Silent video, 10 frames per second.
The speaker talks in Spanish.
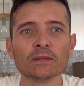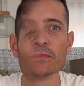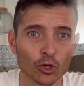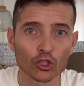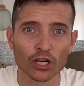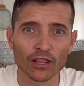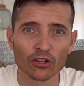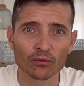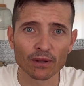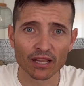por otro
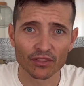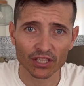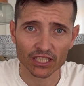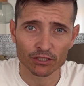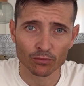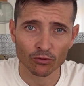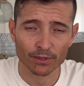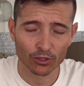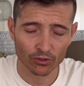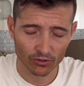lado para el ciclismo
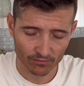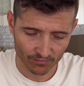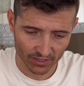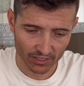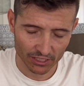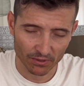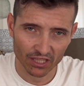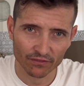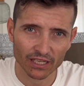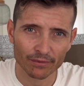pero
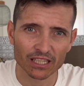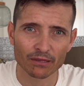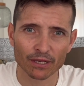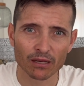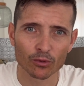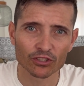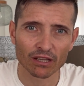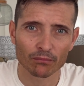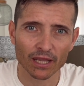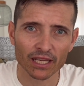específicamente para el
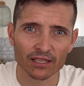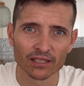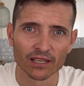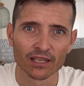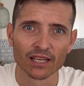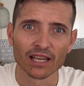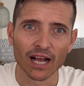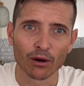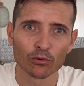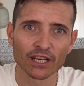mountain bike
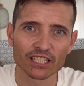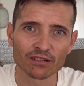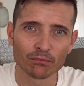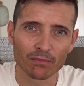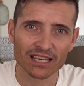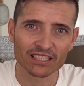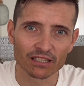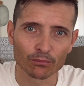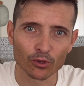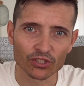aún es más
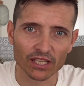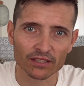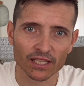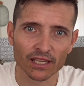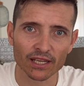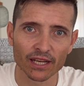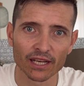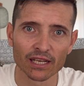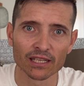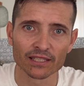importante
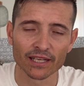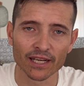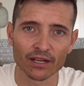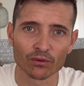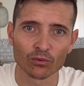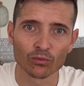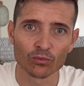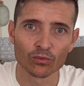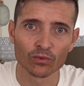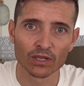el tener
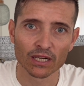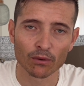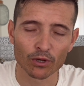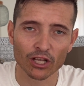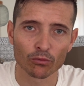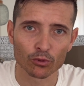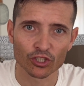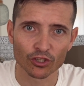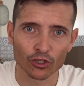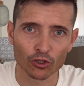una buena
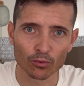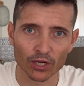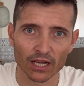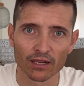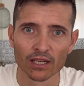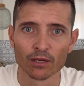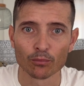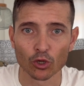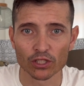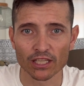composición corporal.
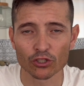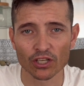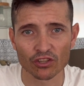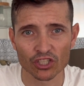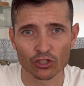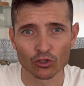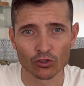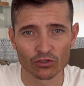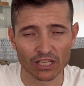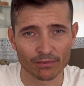Por lo tanto,
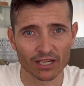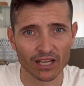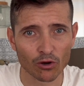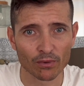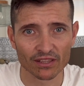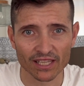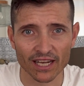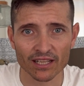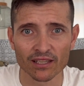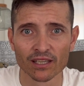necesito también
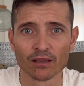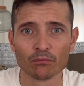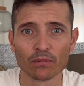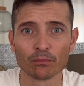aumentar mi